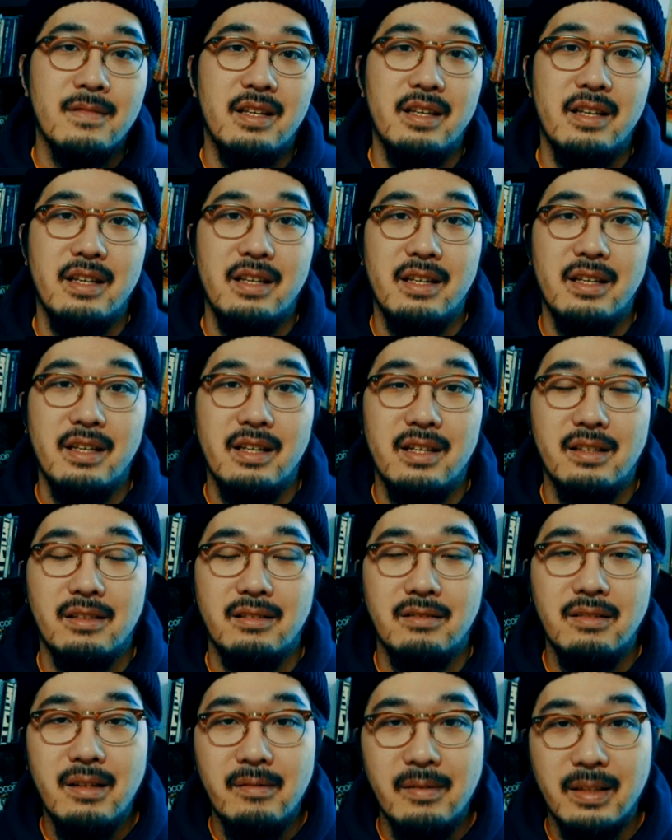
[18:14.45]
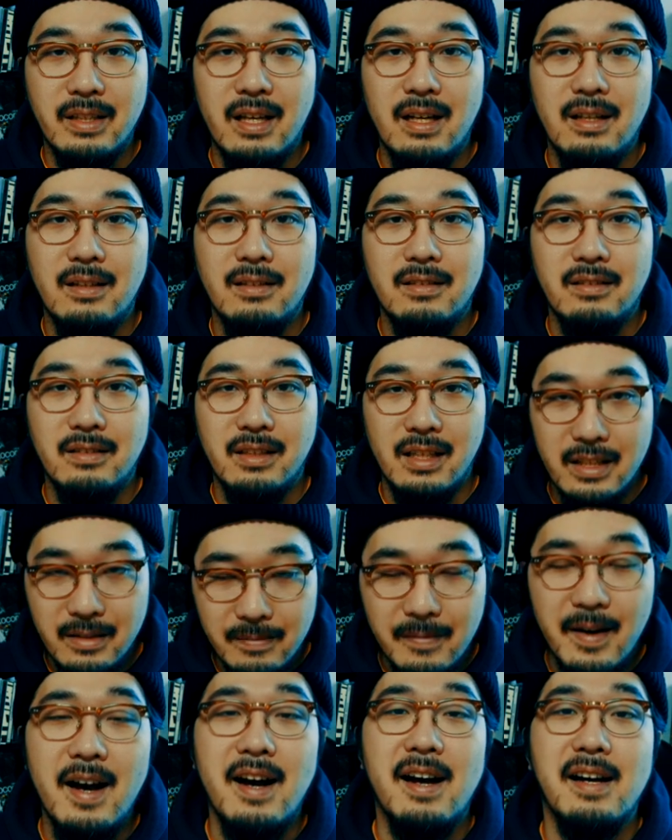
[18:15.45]
えー、それではまたお願い
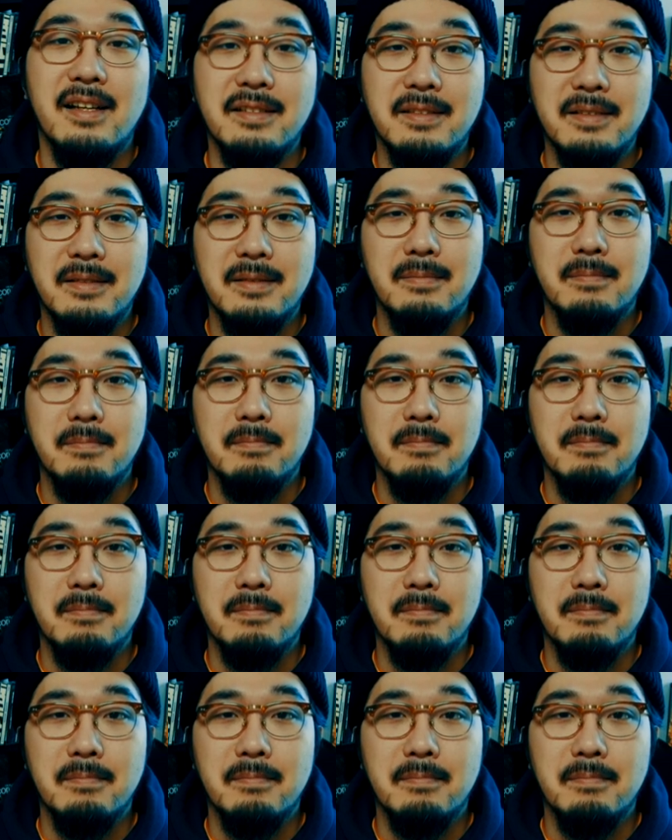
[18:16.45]
します。